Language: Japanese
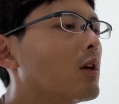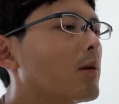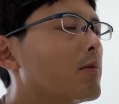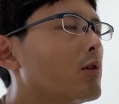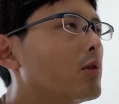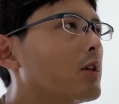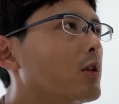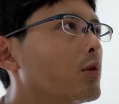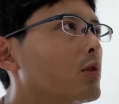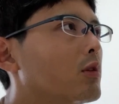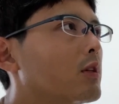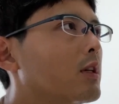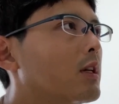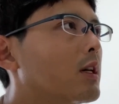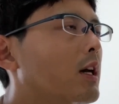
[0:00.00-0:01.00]
病気
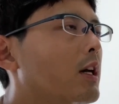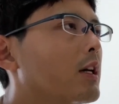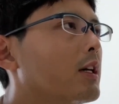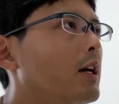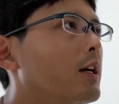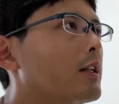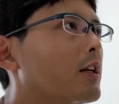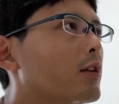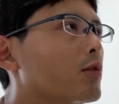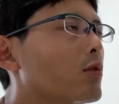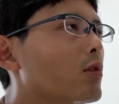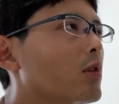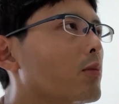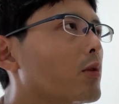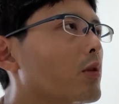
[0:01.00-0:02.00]
の概念
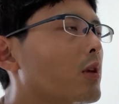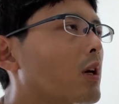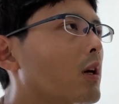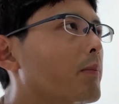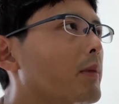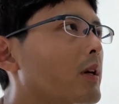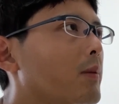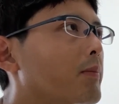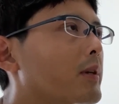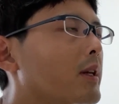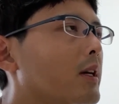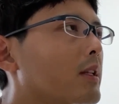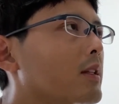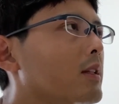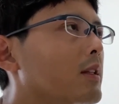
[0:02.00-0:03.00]
というものがまあやっぱり
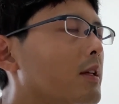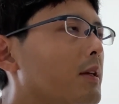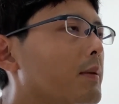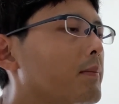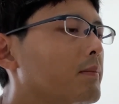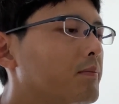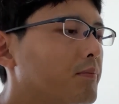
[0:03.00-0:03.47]
あって